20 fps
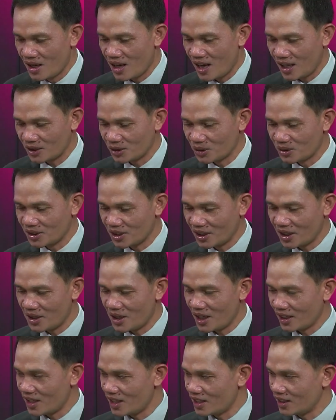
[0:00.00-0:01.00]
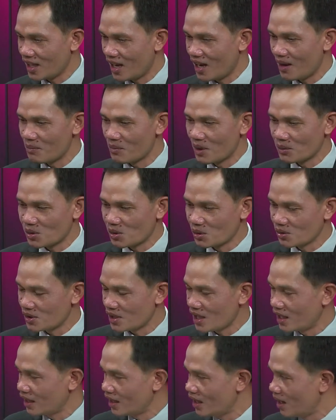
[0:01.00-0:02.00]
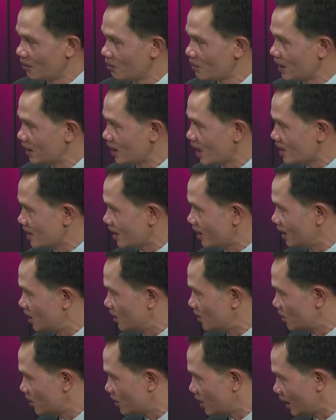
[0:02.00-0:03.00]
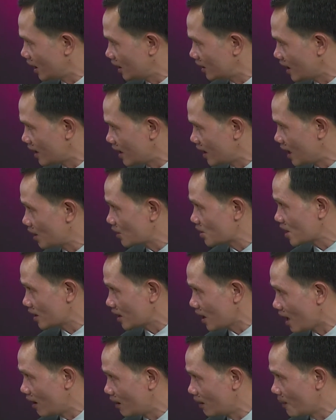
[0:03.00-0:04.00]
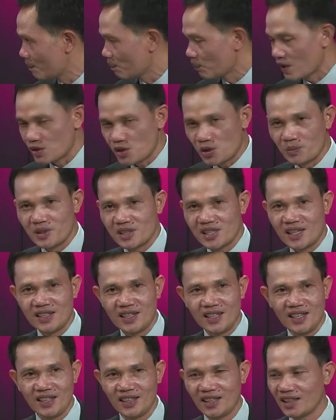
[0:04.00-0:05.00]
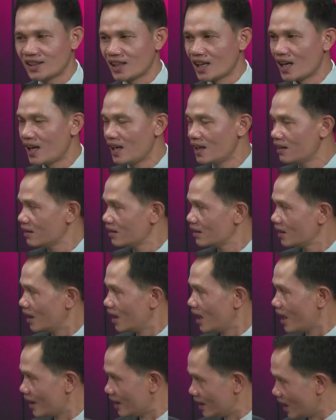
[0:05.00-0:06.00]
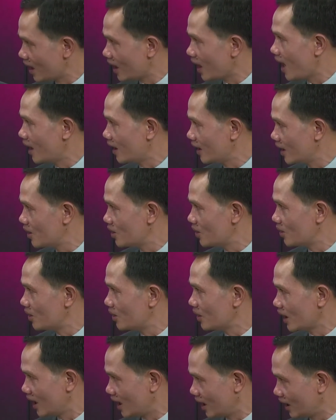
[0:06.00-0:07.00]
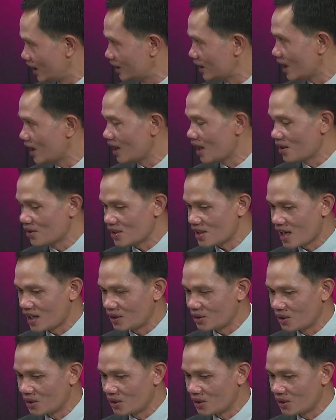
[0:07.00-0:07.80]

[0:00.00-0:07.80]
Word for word: Aton diri nakita Ma'am Susan nga ang mata sang Ginoo nagatan-aw sa tao. So bisan diin kita Iyara ang Ginoo nga nagatan-aw sa aton.